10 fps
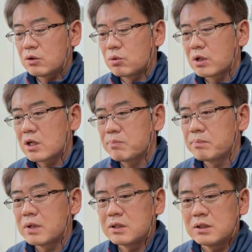これがやっ
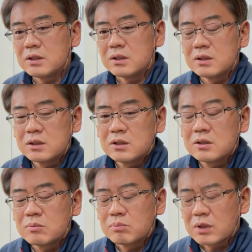ぱり
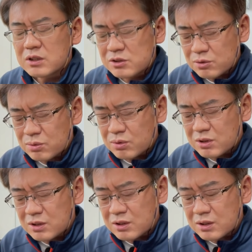非常
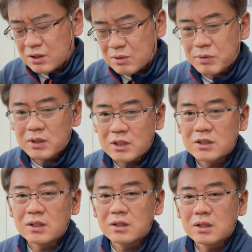にやっぱ気
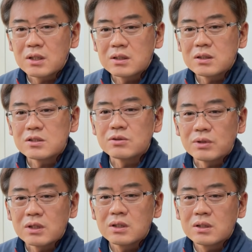になったんですよ
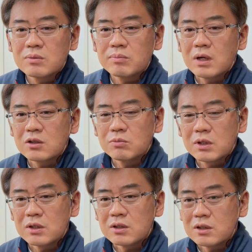ね。あく
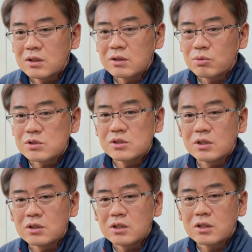まで個人
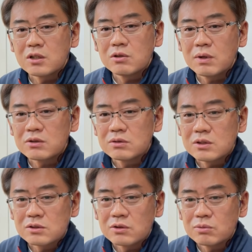的な意見ではあるん
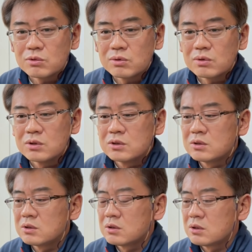ですけれども
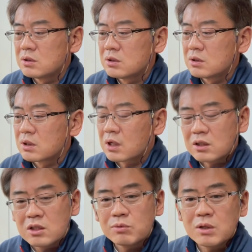
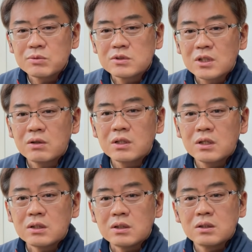買っても多分使わ
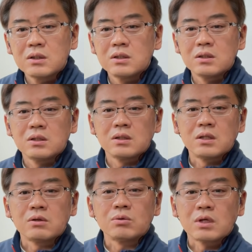ない
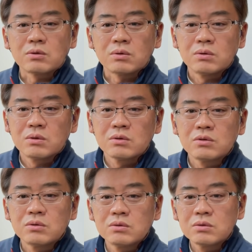だろうなと
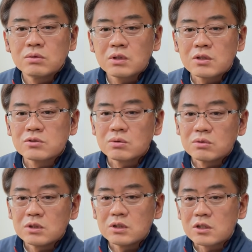いう結
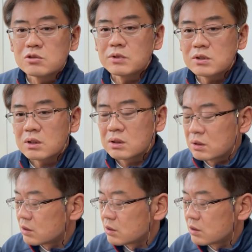論に達しました。